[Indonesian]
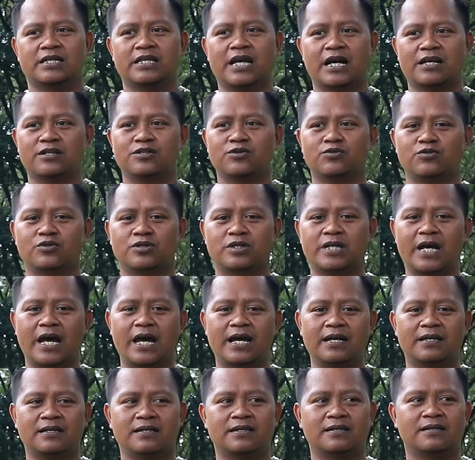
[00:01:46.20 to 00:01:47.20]
yang
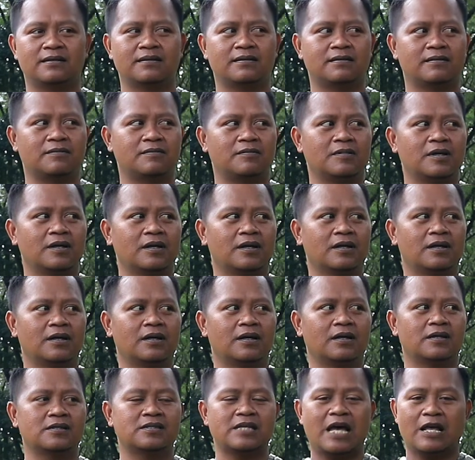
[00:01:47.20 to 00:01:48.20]
sudah e,
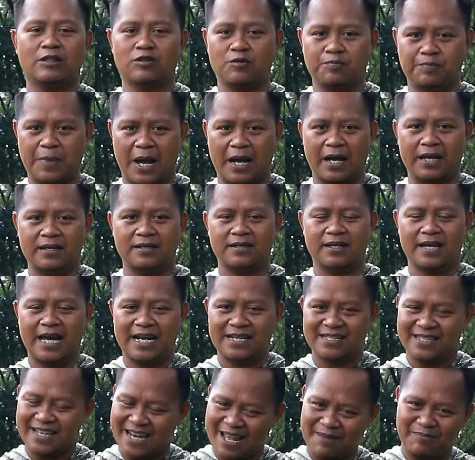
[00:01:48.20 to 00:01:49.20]
satu paket
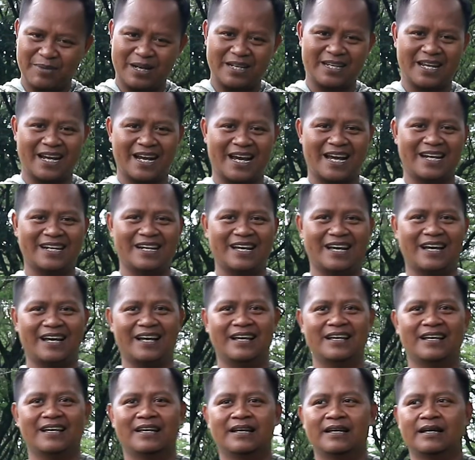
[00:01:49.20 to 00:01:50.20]
dengan senapan yang
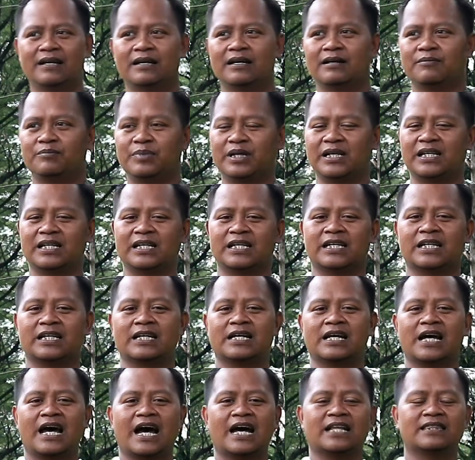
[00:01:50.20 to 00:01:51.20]
Anda pilih.
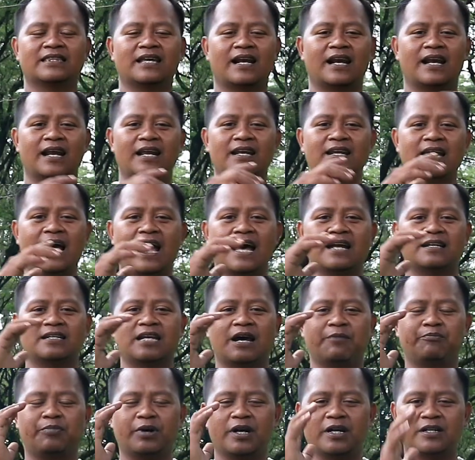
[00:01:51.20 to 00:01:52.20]
Antara lain
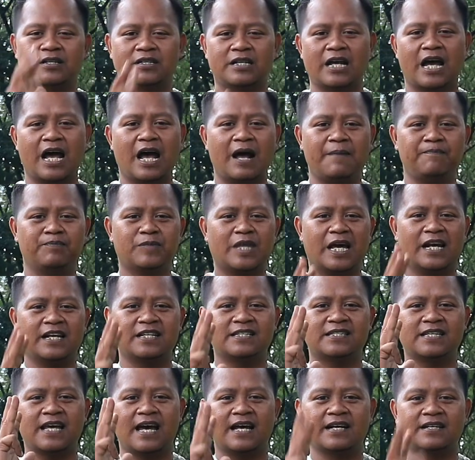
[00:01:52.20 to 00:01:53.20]
ada peredam,
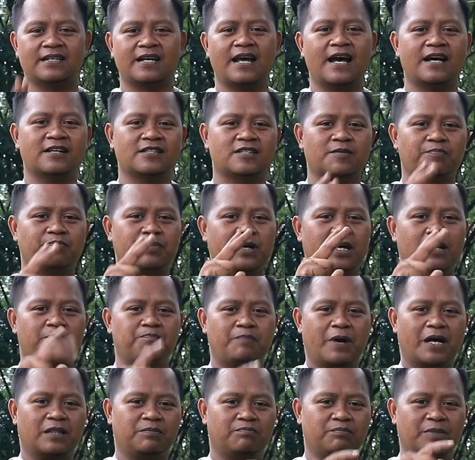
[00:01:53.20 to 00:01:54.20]
tali sandang, spare
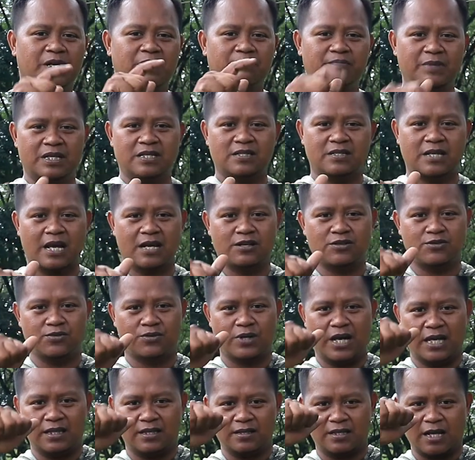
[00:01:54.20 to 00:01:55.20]
part, mimis, dan
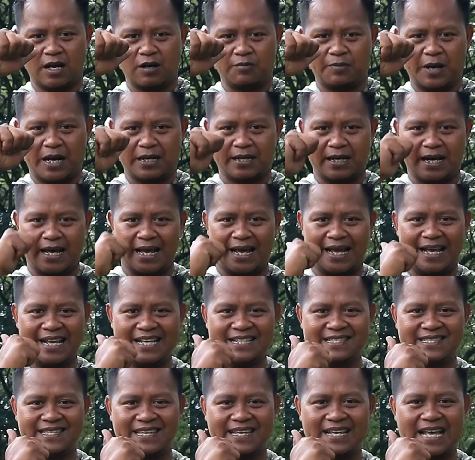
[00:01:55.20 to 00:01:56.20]
juga tidak lupa adalah
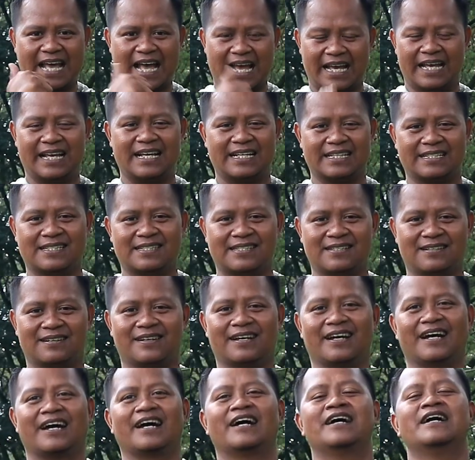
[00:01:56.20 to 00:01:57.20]
STKS.
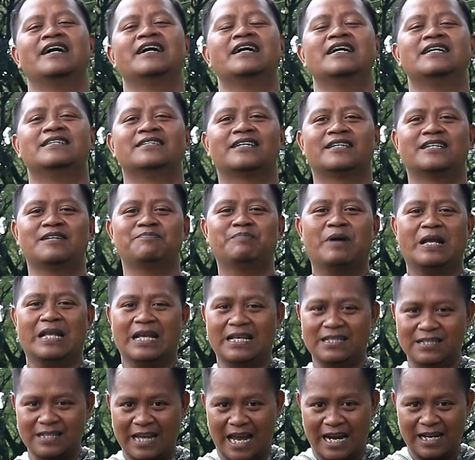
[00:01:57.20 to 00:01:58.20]
Ya. jadi
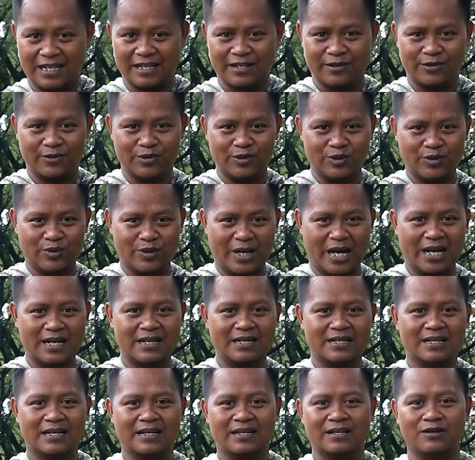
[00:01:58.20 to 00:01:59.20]
banyak sekali
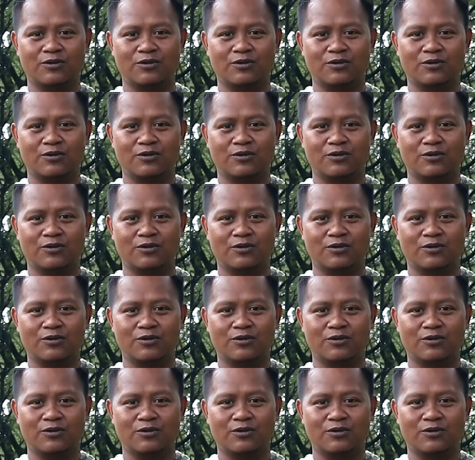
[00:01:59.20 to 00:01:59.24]
keuntungan